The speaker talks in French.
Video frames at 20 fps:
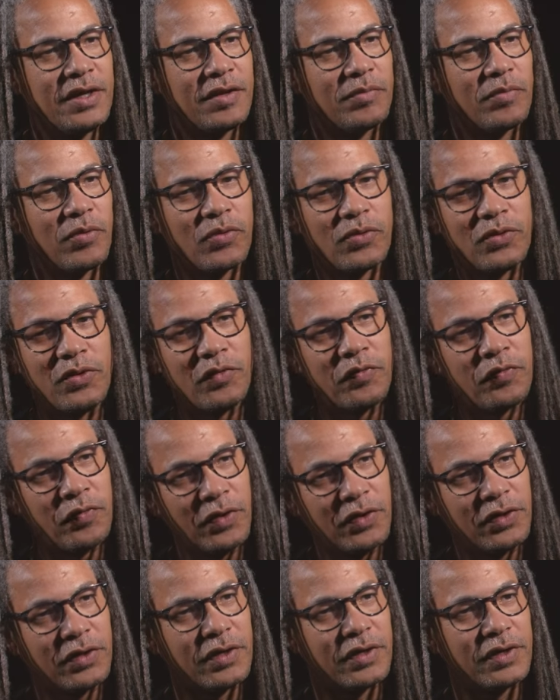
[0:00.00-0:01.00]
beaucoup de
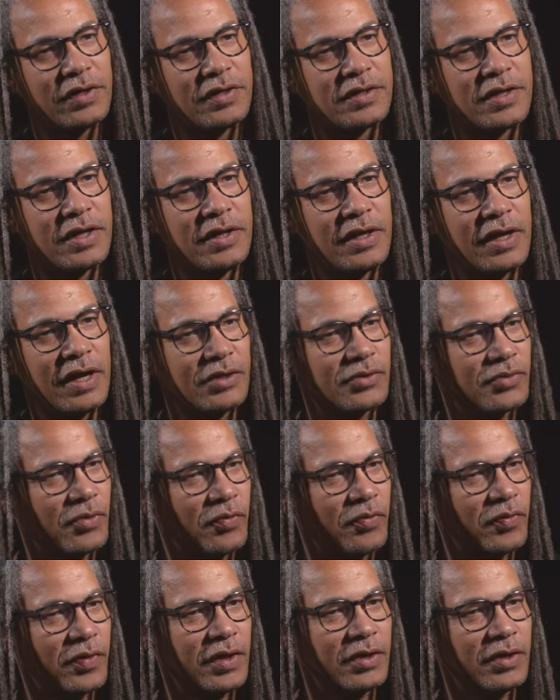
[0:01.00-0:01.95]
funk des années 80.